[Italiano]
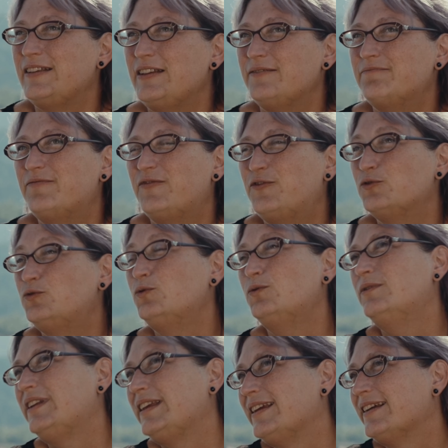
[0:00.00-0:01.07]
i
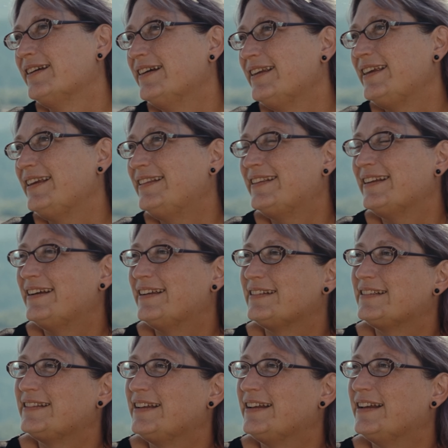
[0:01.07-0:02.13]
futuri
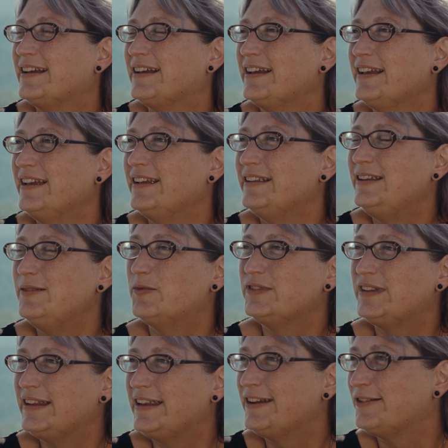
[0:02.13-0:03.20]
greeters eh, di
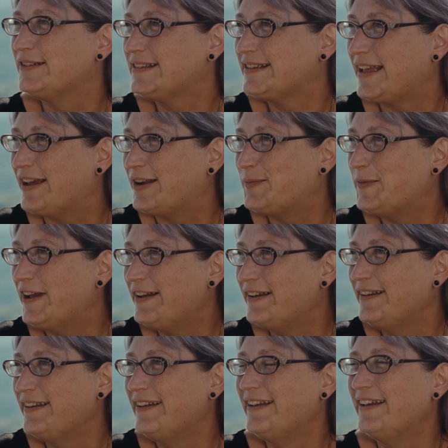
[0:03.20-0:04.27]
Montenegro e Serbia,
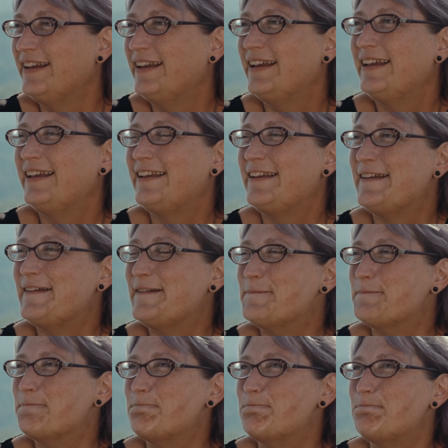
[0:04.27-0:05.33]

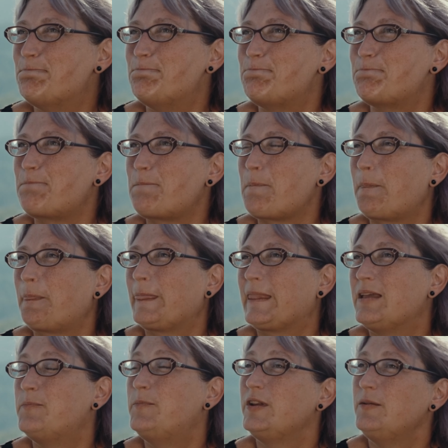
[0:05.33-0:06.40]
ehm,
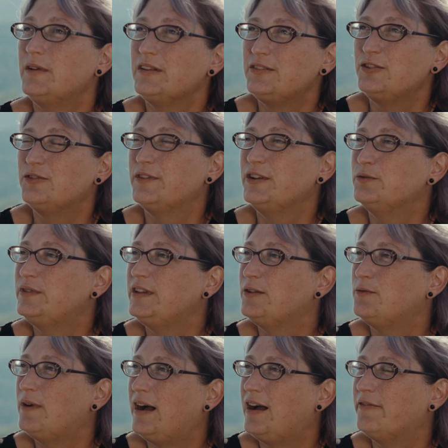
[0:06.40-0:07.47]
che prima sono venuti
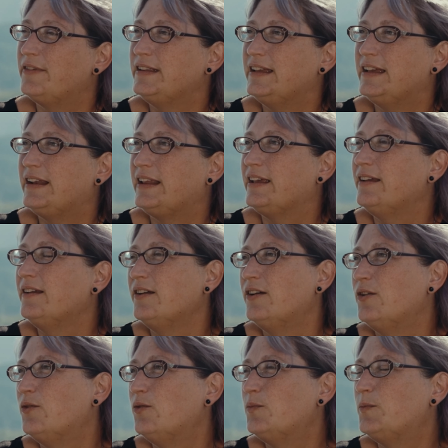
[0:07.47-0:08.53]
qua a vedere
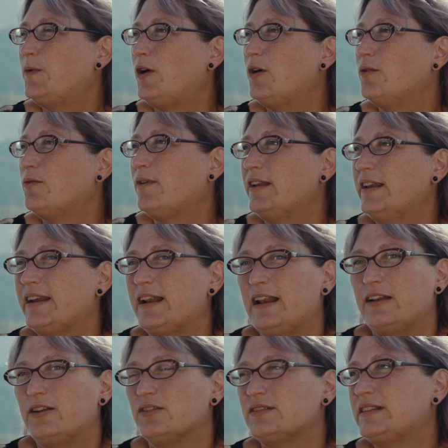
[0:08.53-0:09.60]
un po' qual era
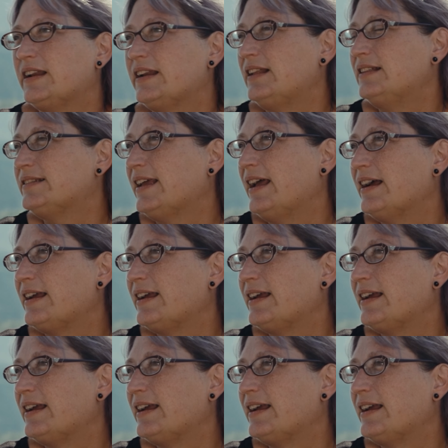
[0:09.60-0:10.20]
la nostra realtà,